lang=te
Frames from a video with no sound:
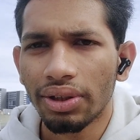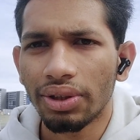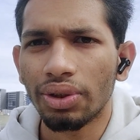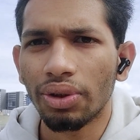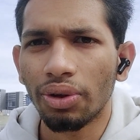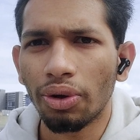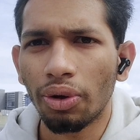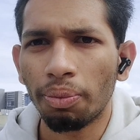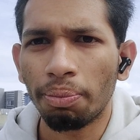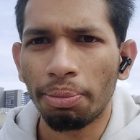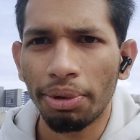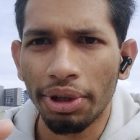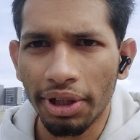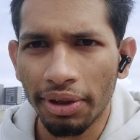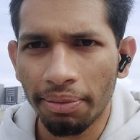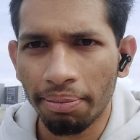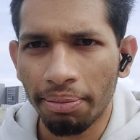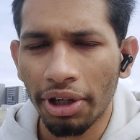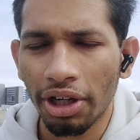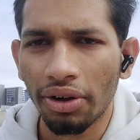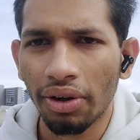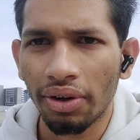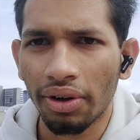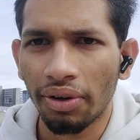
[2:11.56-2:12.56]
సో
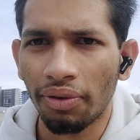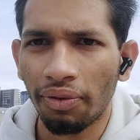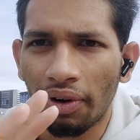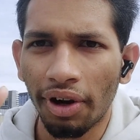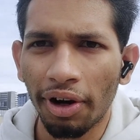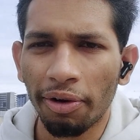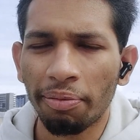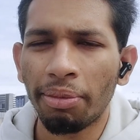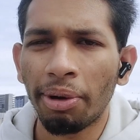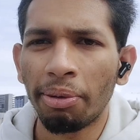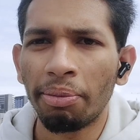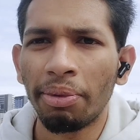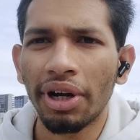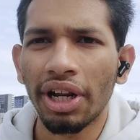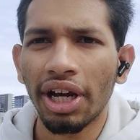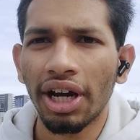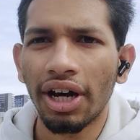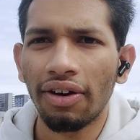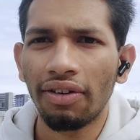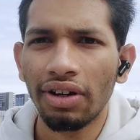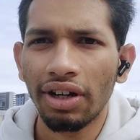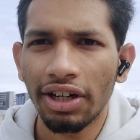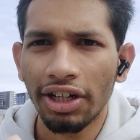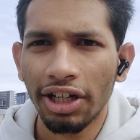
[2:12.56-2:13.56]
మీకు వర్క్ పర్మిట్
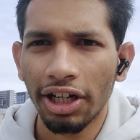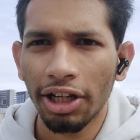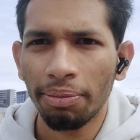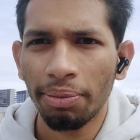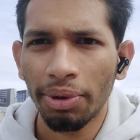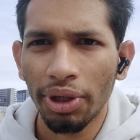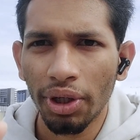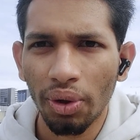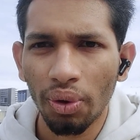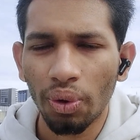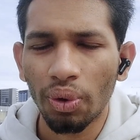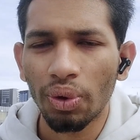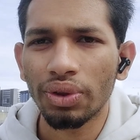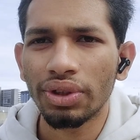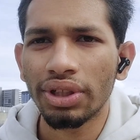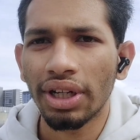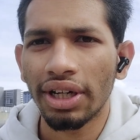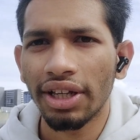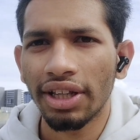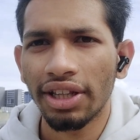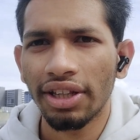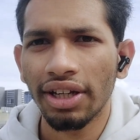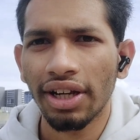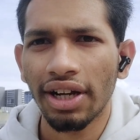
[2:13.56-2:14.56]
కావాలంటే మీ కోర్స్
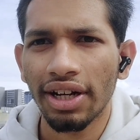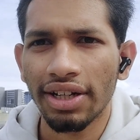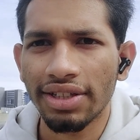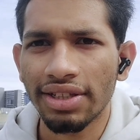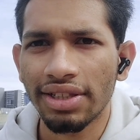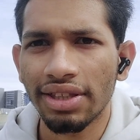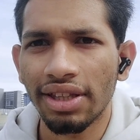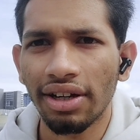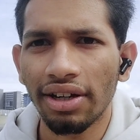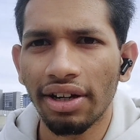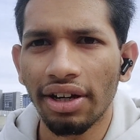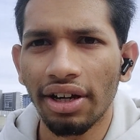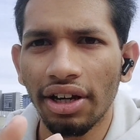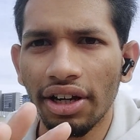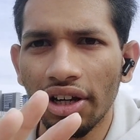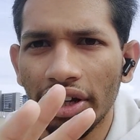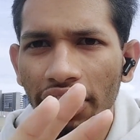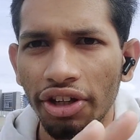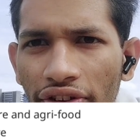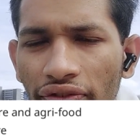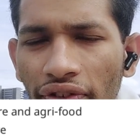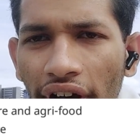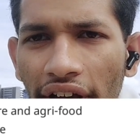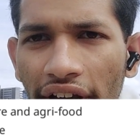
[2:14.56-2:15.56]
అనేది ఖచ్చితంగా
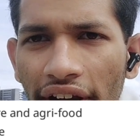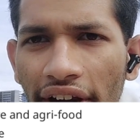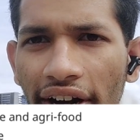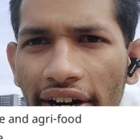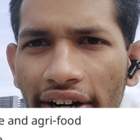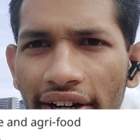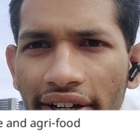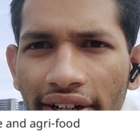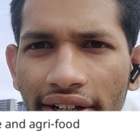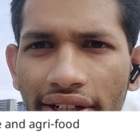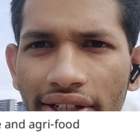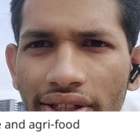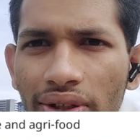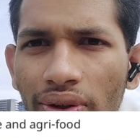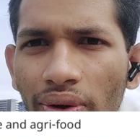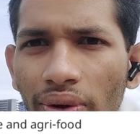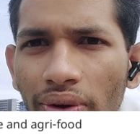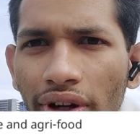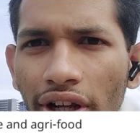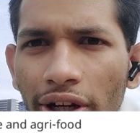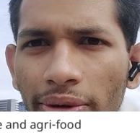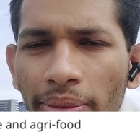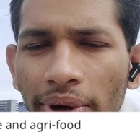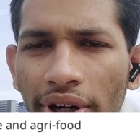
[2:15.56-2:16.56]
ఈ ఫైవ్ కేటగిరీస్లో
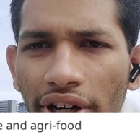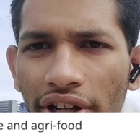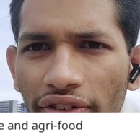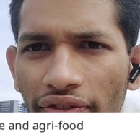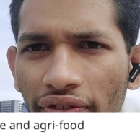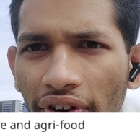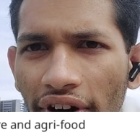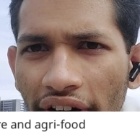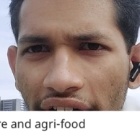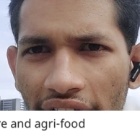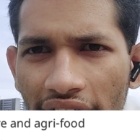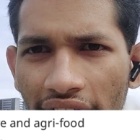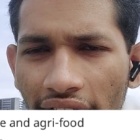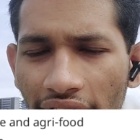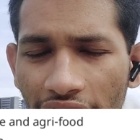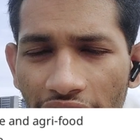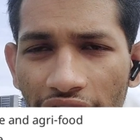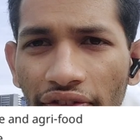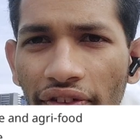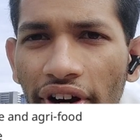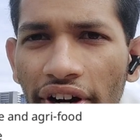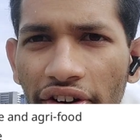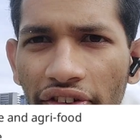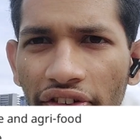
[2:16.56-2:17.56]
ఉండాలన్నమాట ఈ ఫైవ్
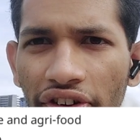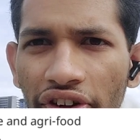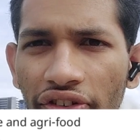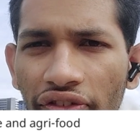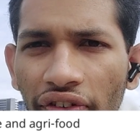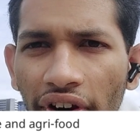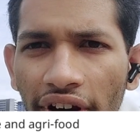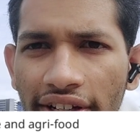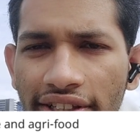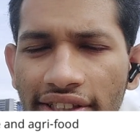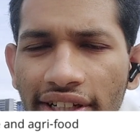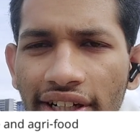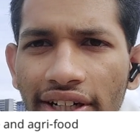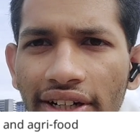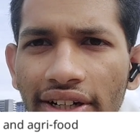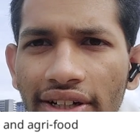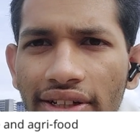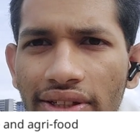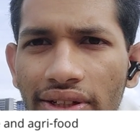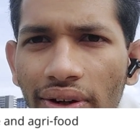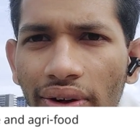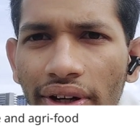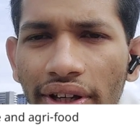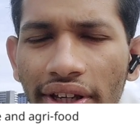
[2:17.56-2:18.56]
ఈ ఫైవ్ ఈ ఫైవ్
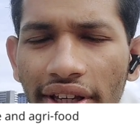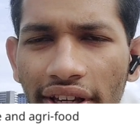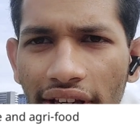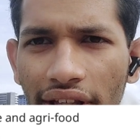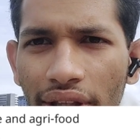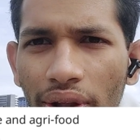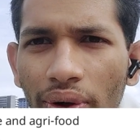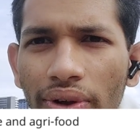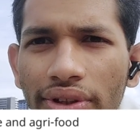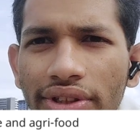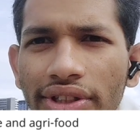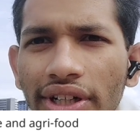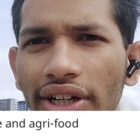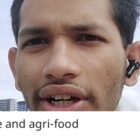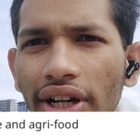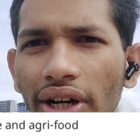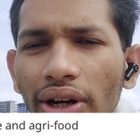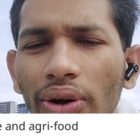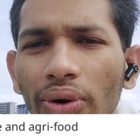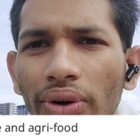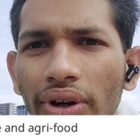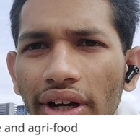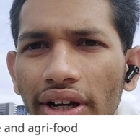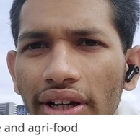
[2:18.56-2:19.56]
సెక్టర్స్లోని ఏదో ఒక
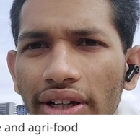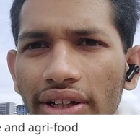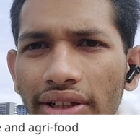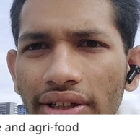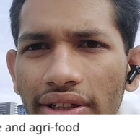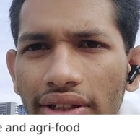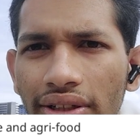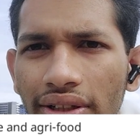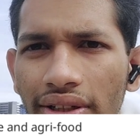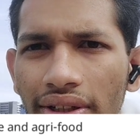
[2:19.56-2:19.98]
సెక్టర్లో ఉండాలి